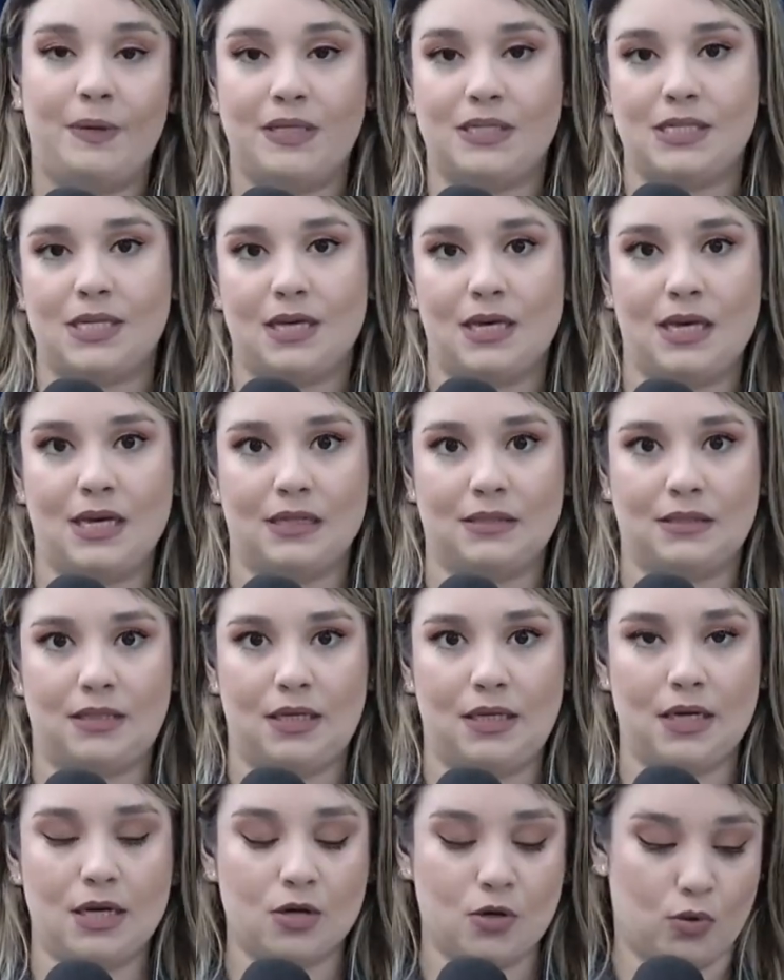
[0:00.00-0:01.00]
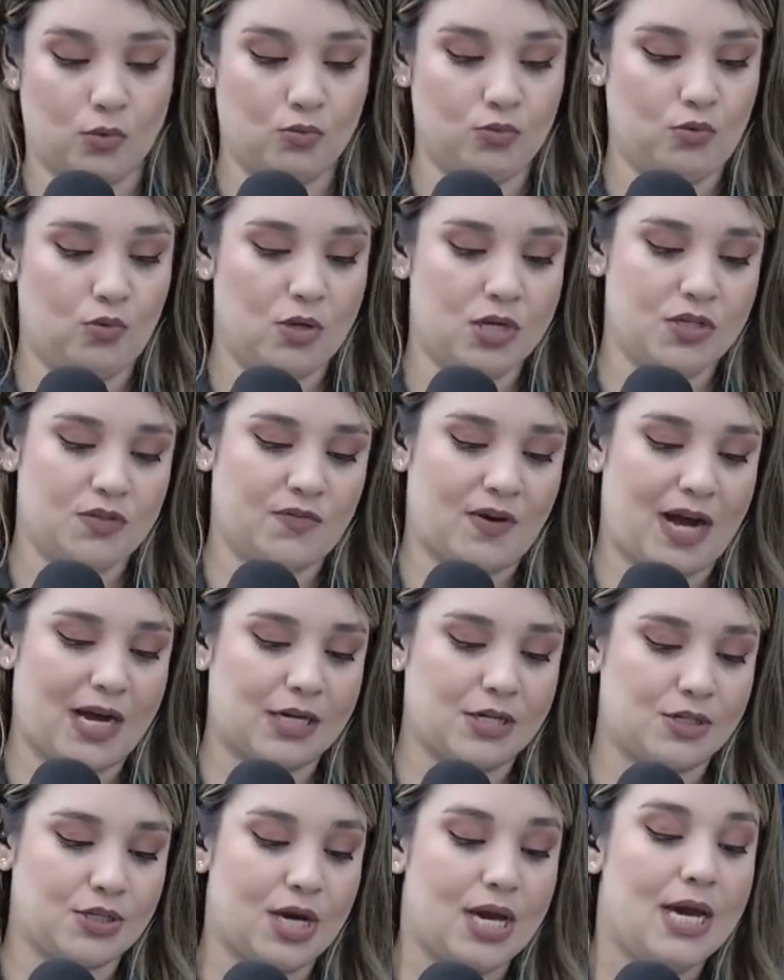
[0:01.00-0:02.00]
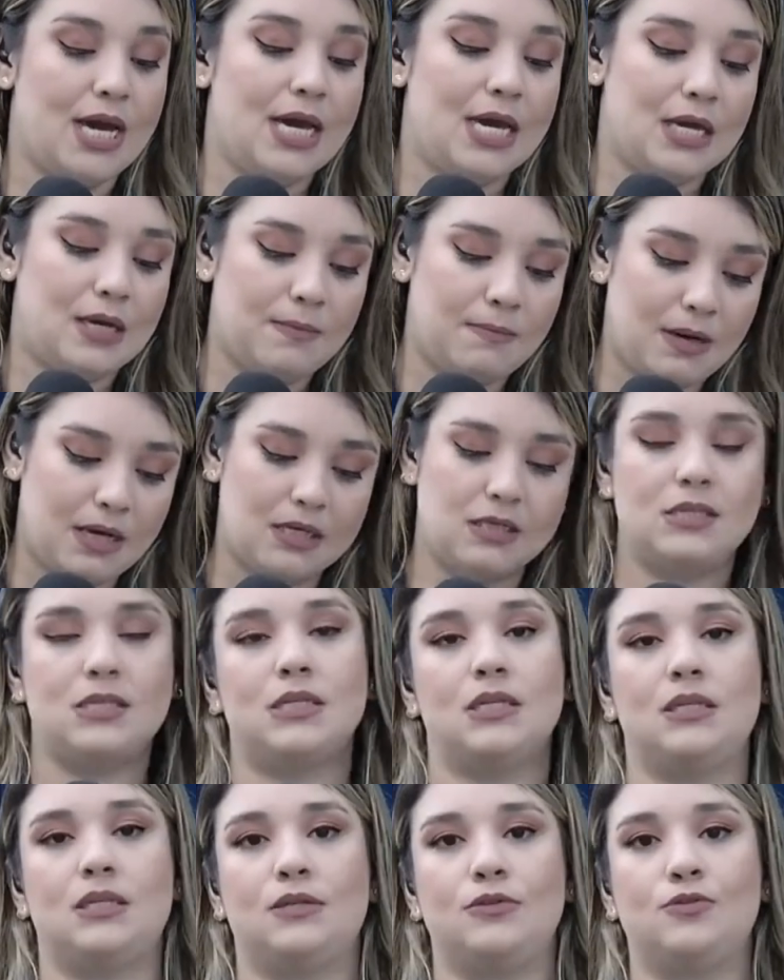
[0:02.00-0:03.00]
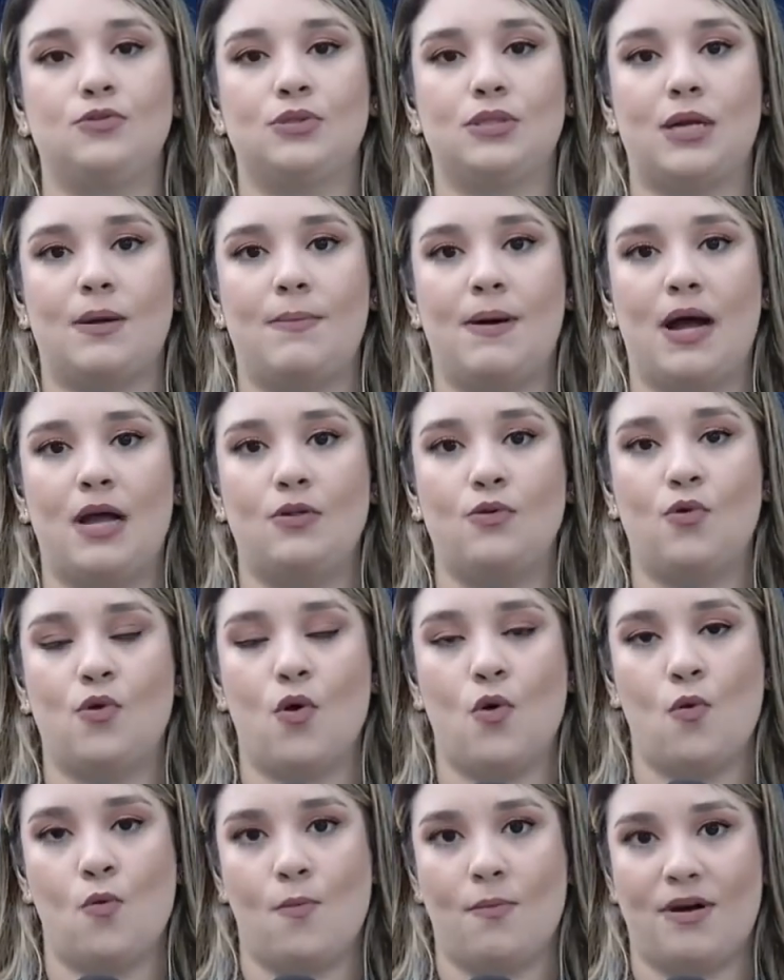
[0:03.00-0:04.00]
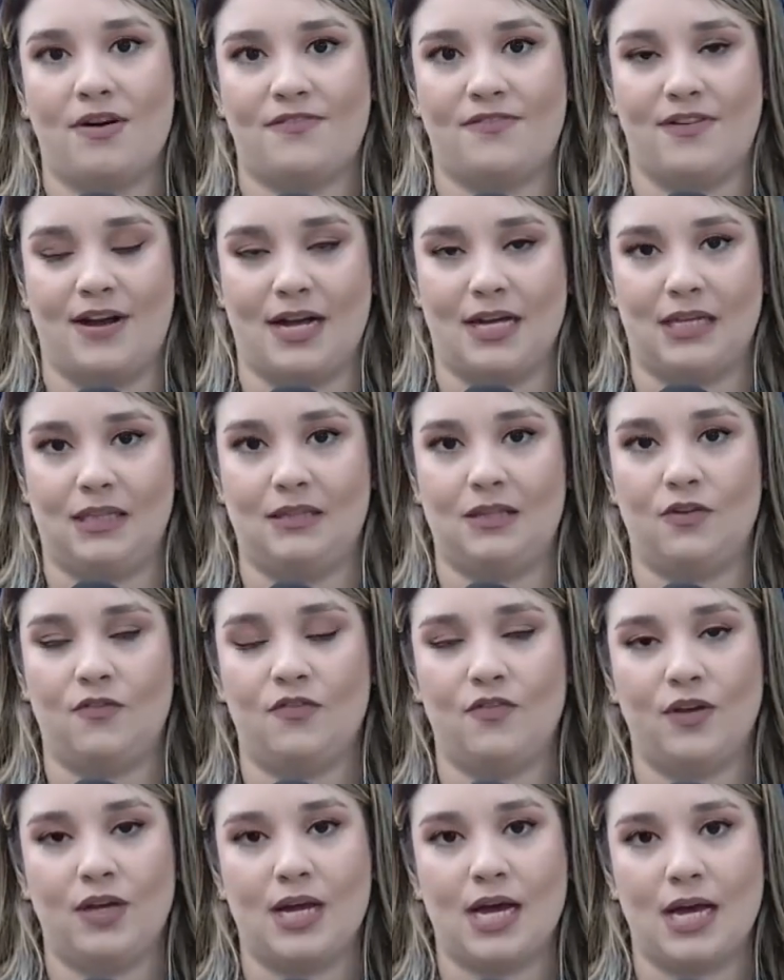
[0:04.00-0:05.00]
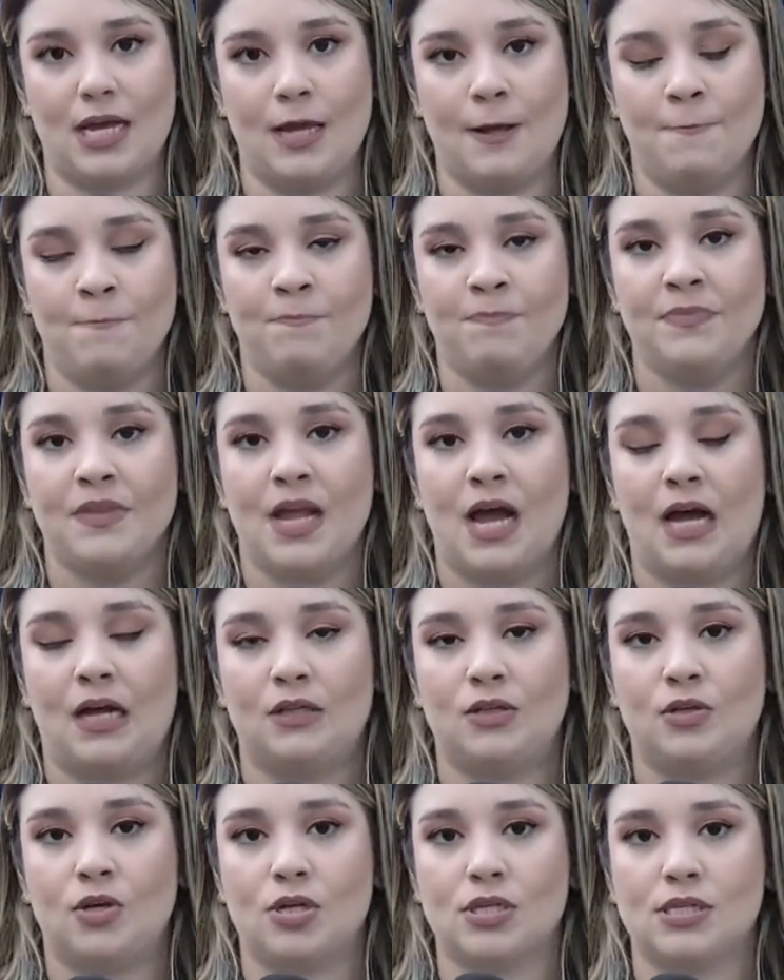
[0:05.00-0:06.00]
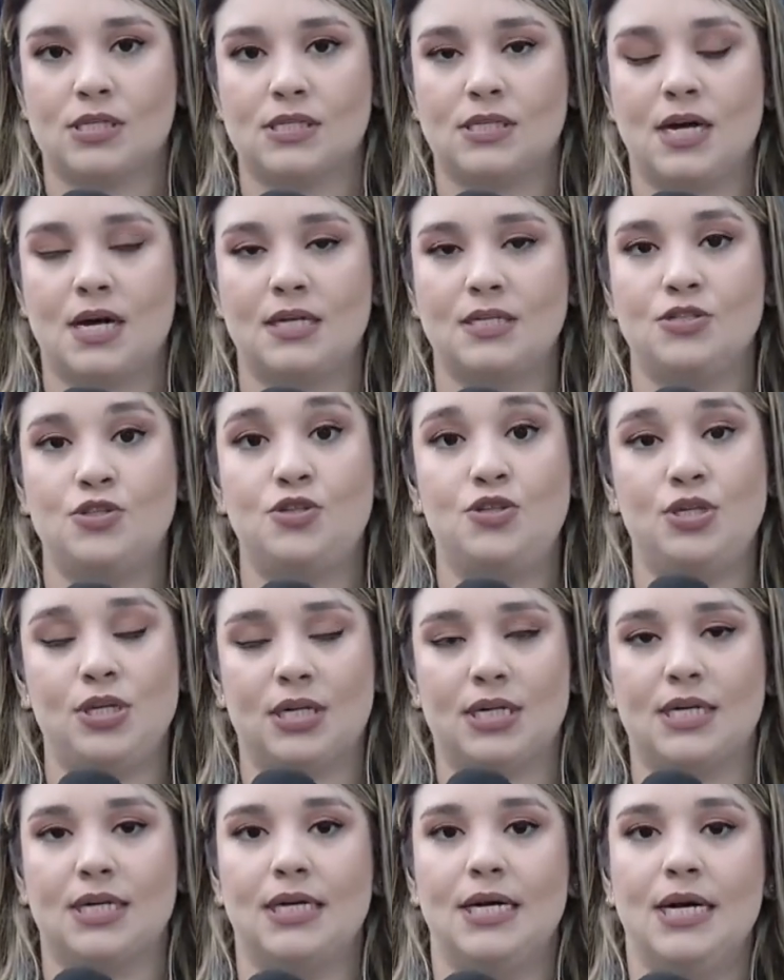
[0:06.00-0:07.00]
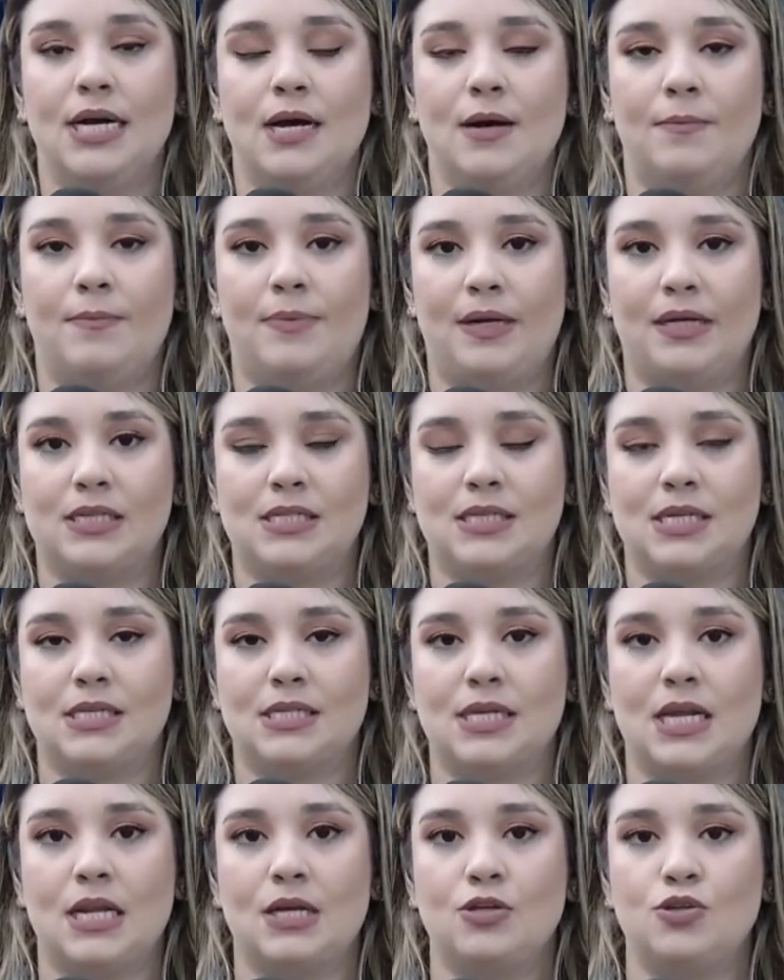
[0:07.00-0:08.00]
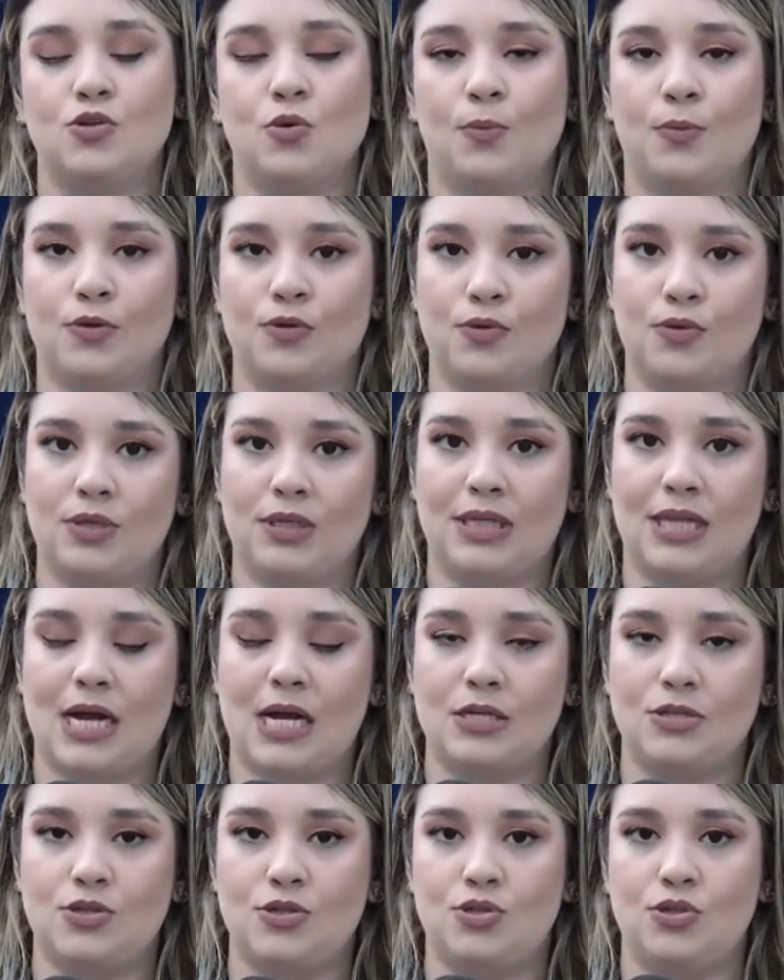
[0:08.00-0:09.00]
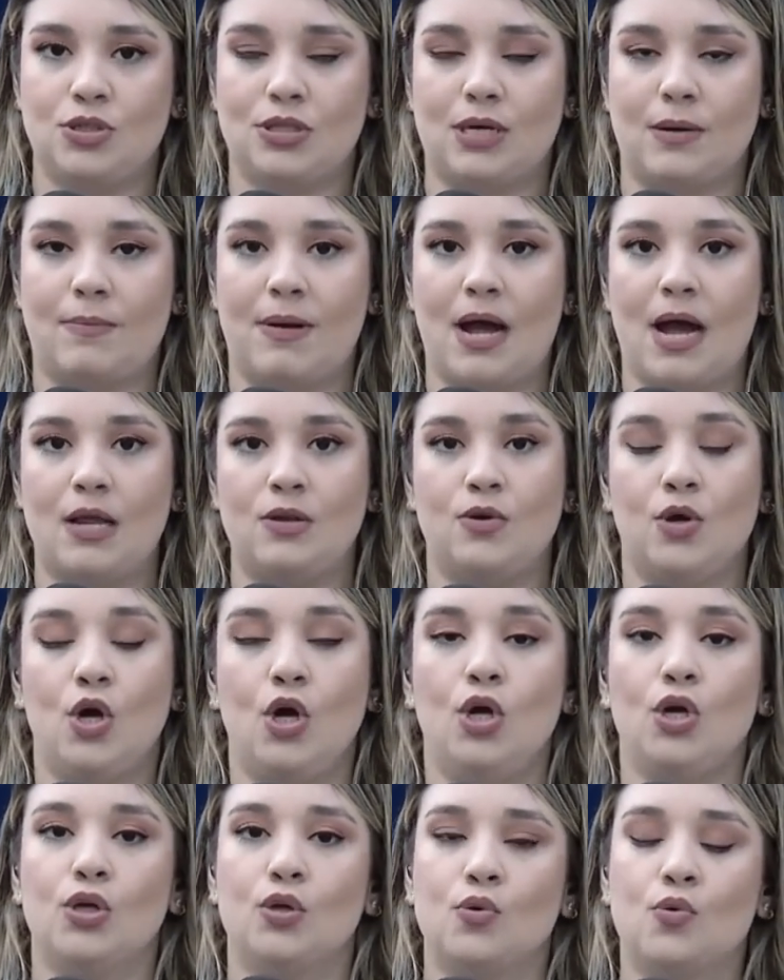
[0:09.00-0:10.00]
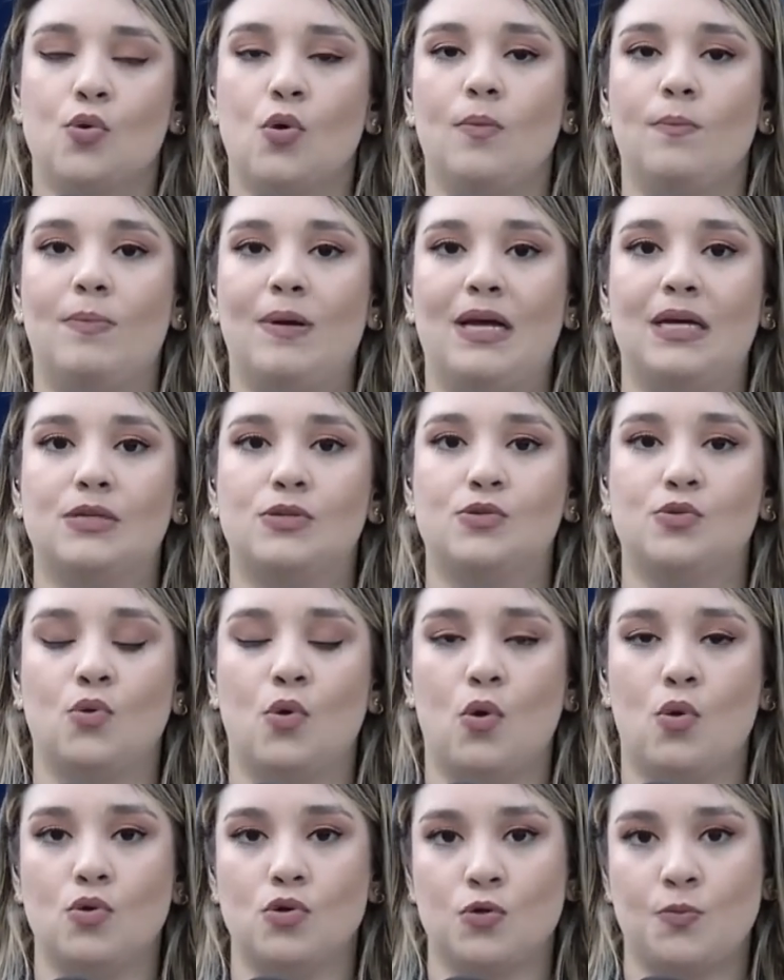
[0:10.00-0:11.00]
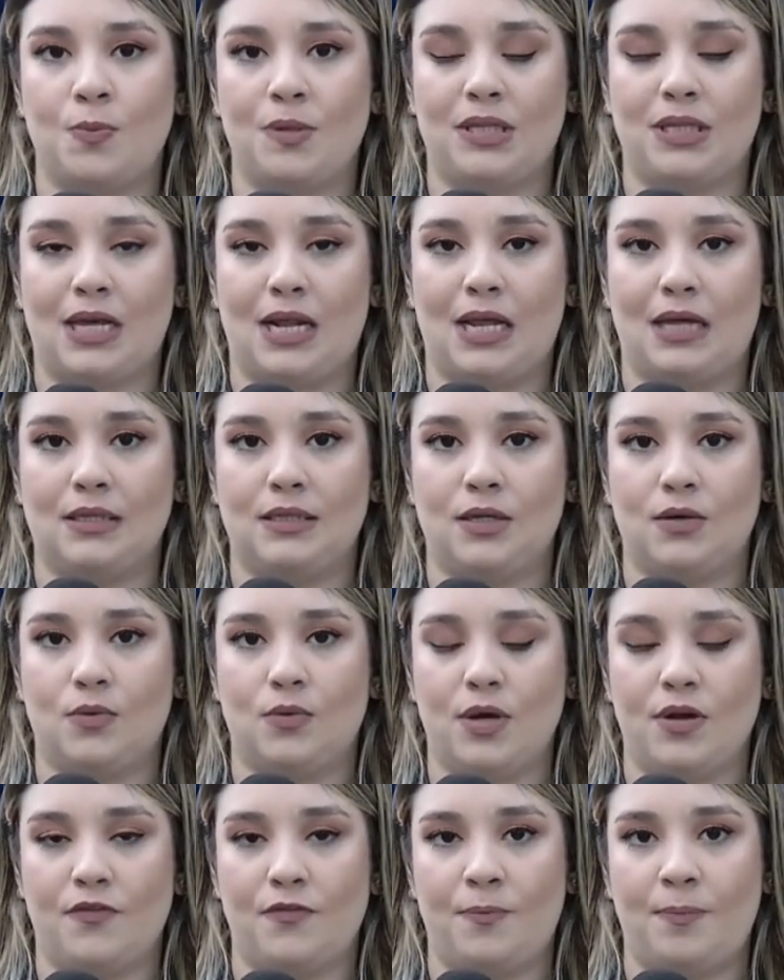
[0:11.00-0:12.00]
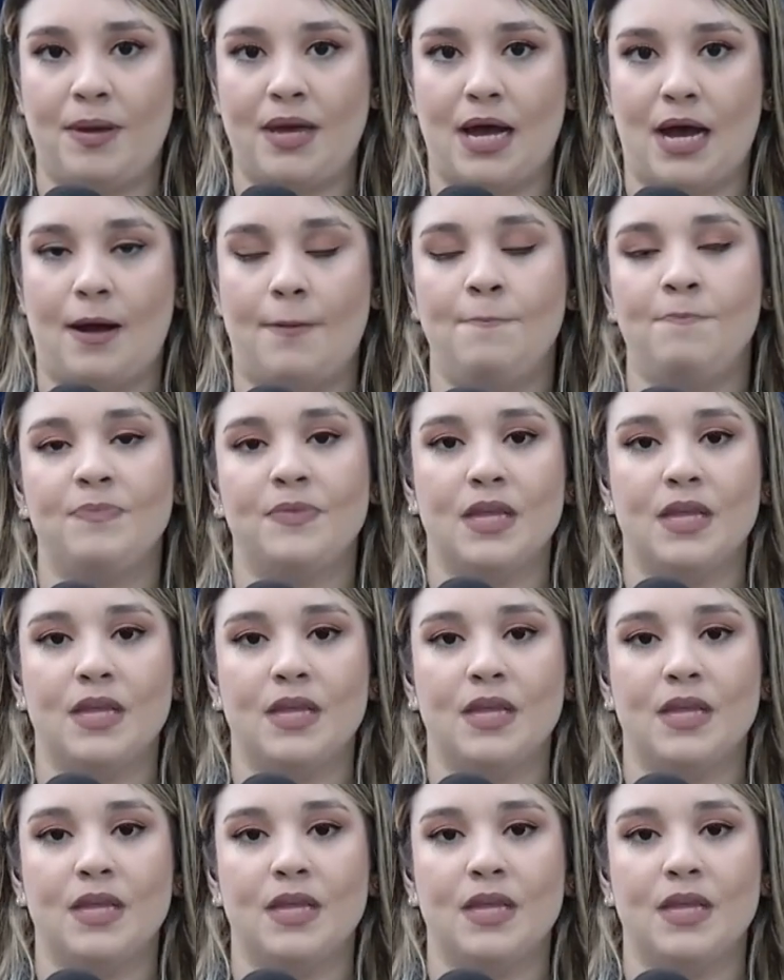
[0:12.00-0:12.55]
psiquiatria com duas vagas e medicina do trabalho com uma vaga. Então fica aí a nossa dica para essa excelente oportunidade de trabalho que o Complexo Hospitalar da UFPA